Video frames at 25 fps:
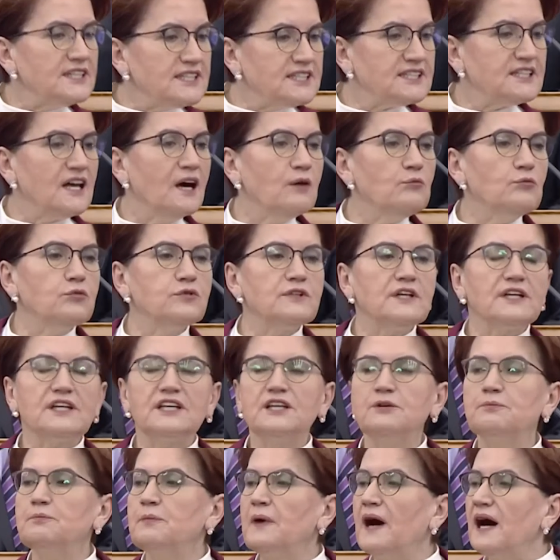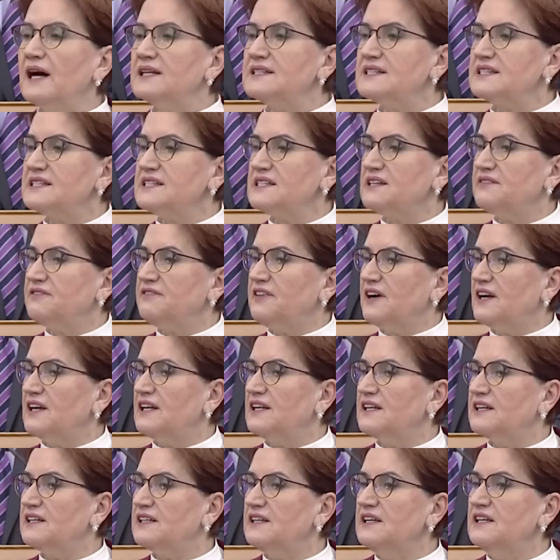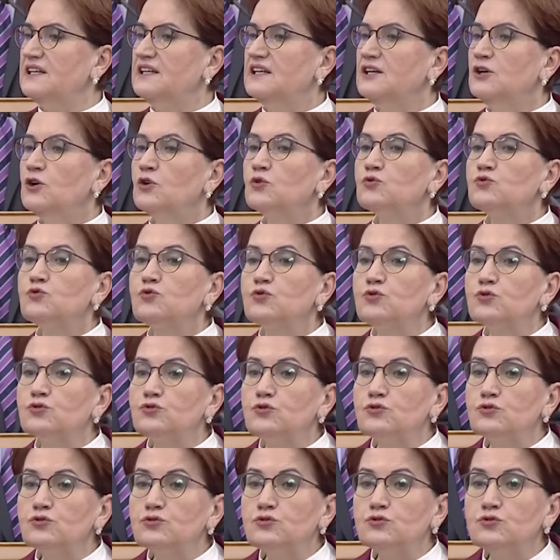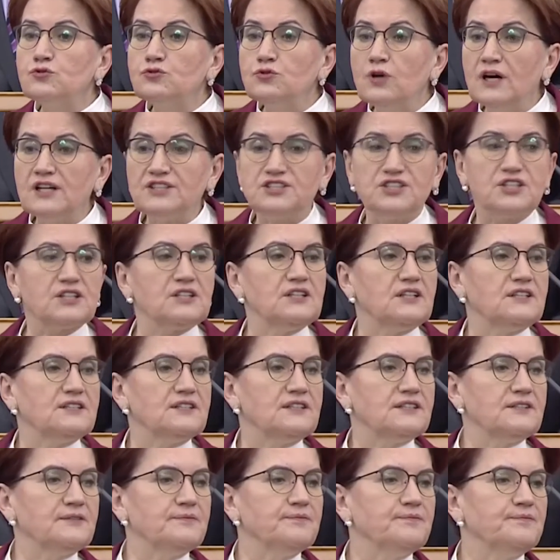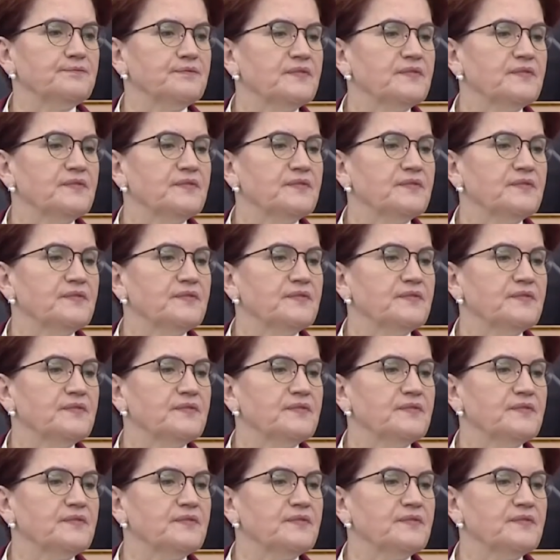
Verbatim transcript: İstanbul'daki bazı seferlerini durdurduğunu açıkladı.